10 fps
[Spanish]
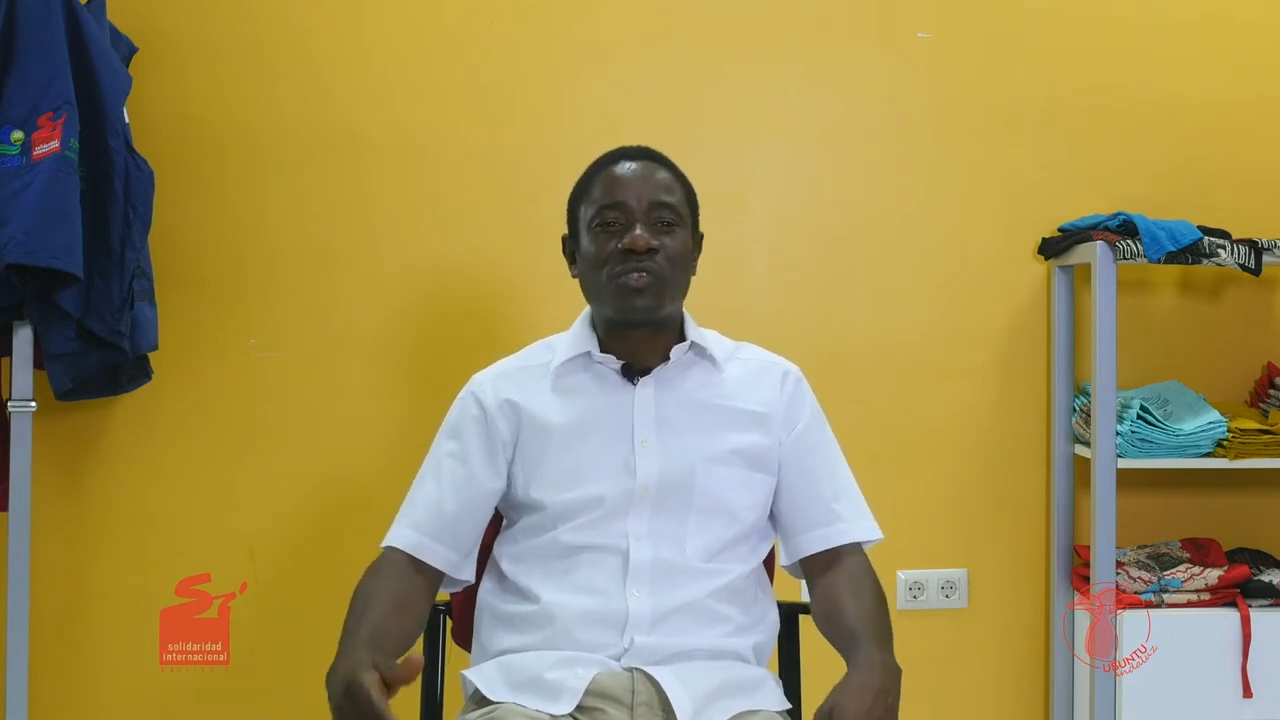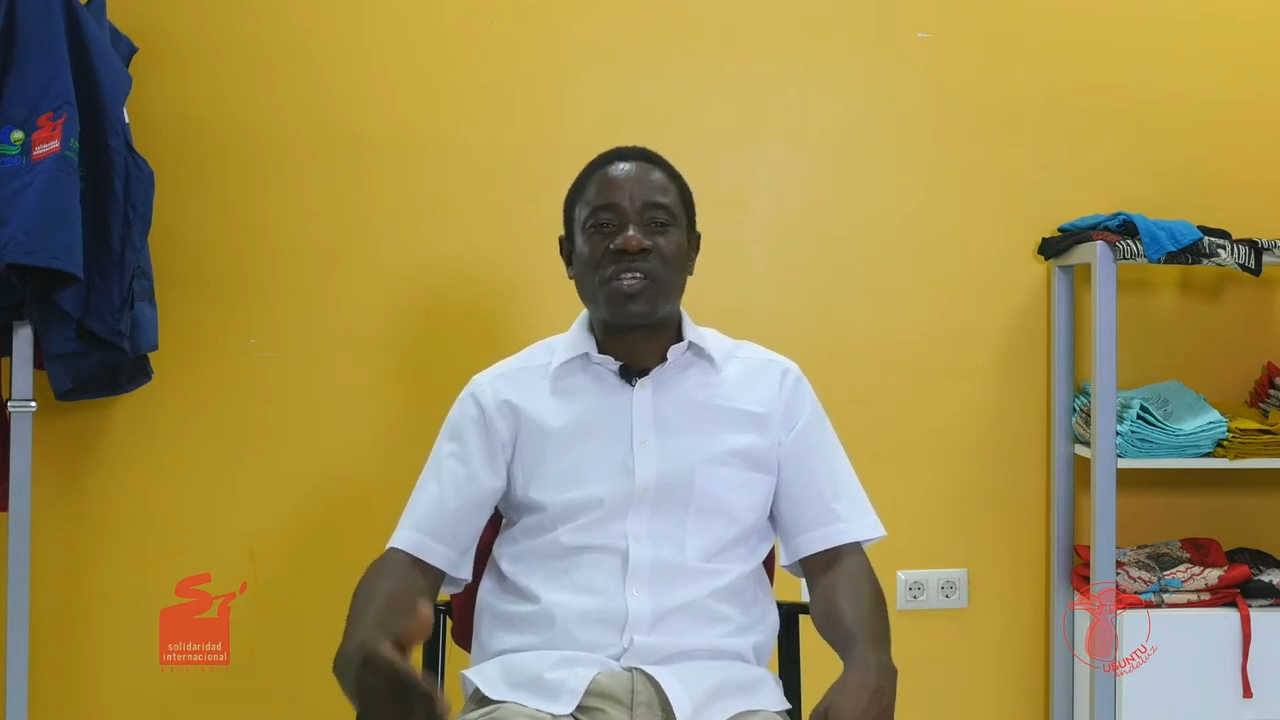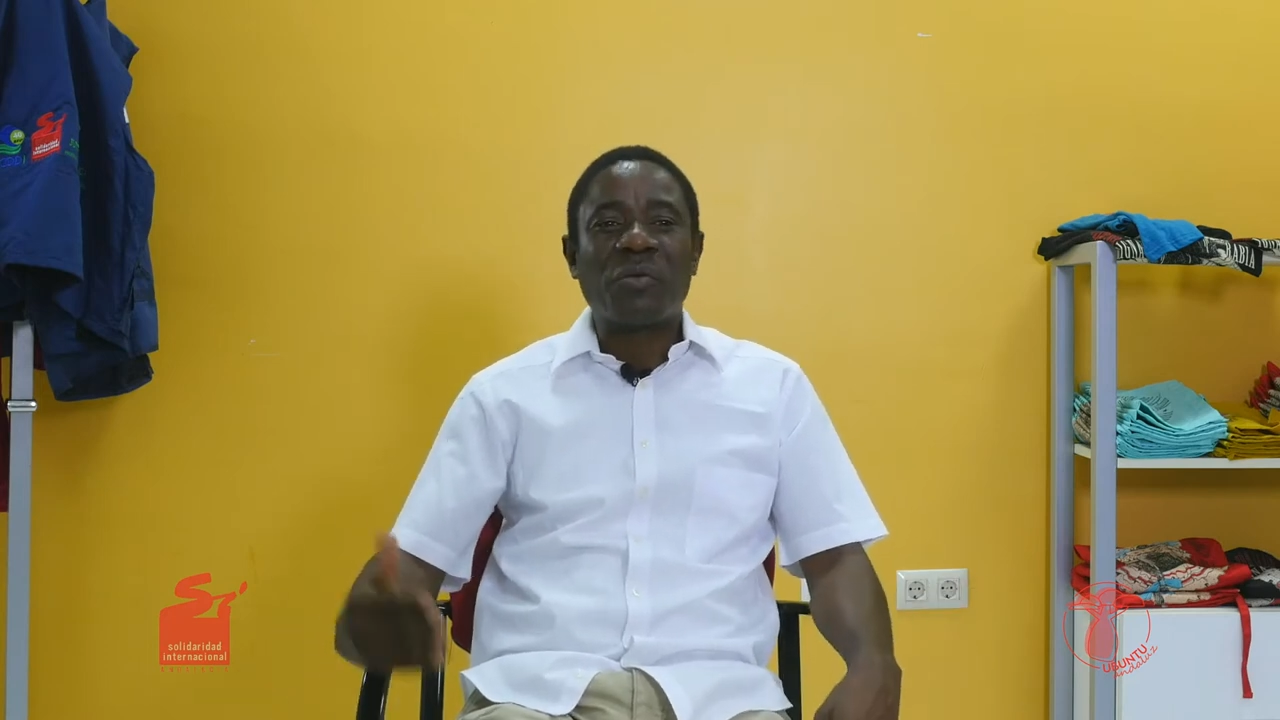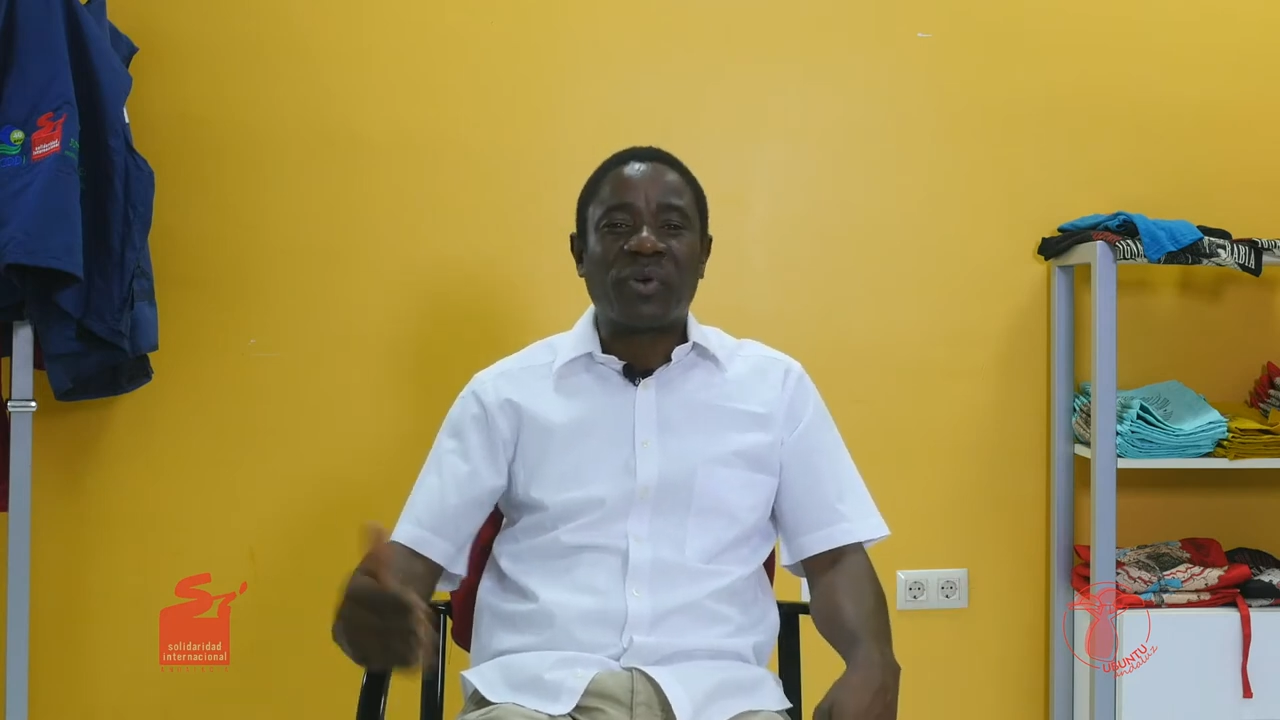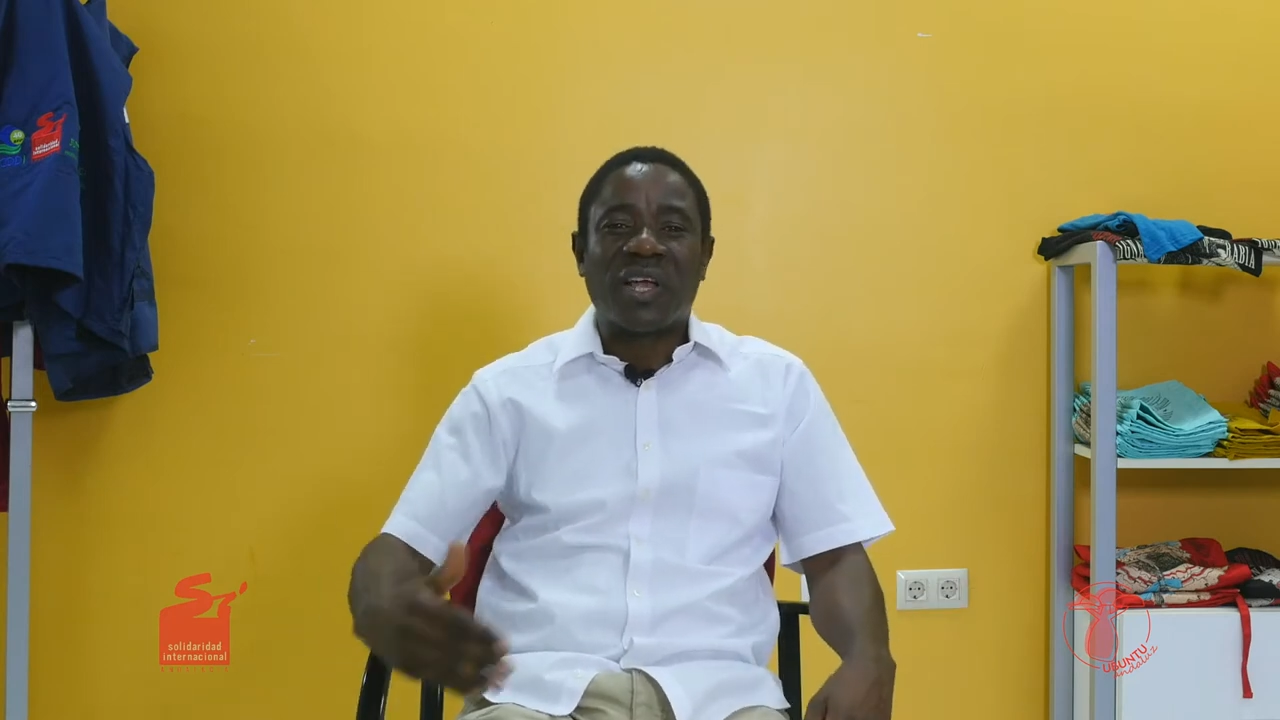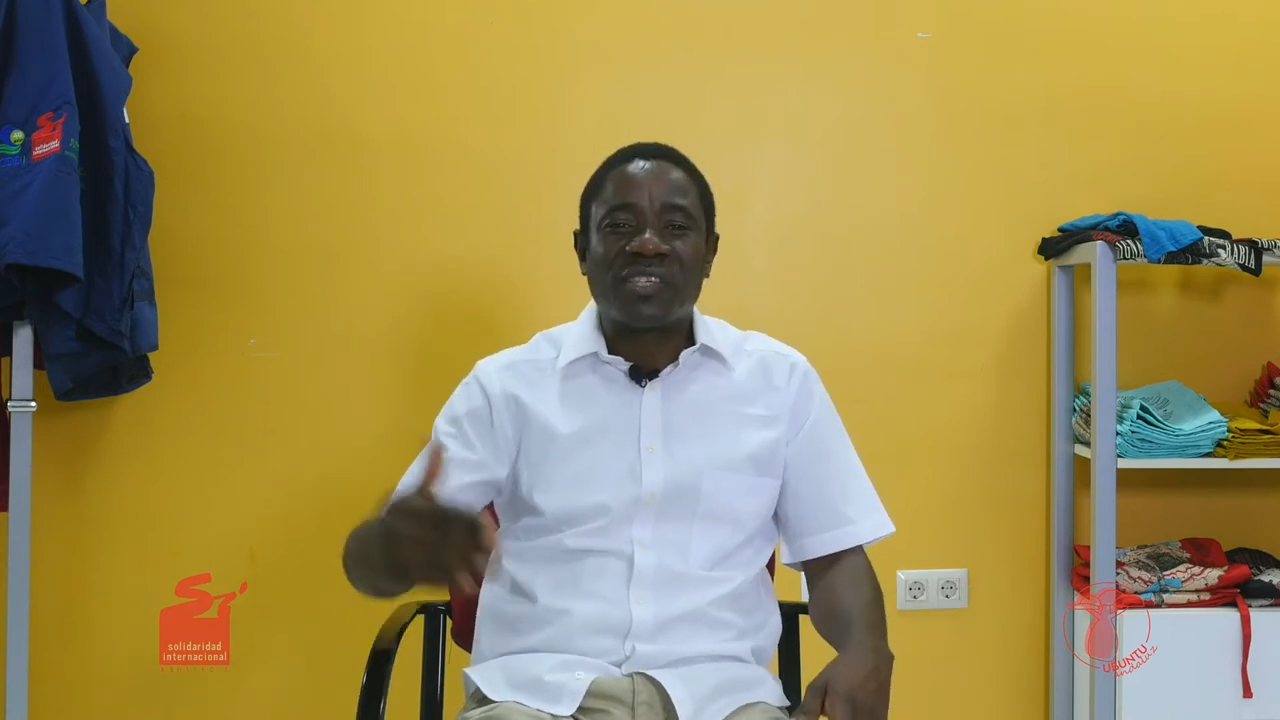siempre hay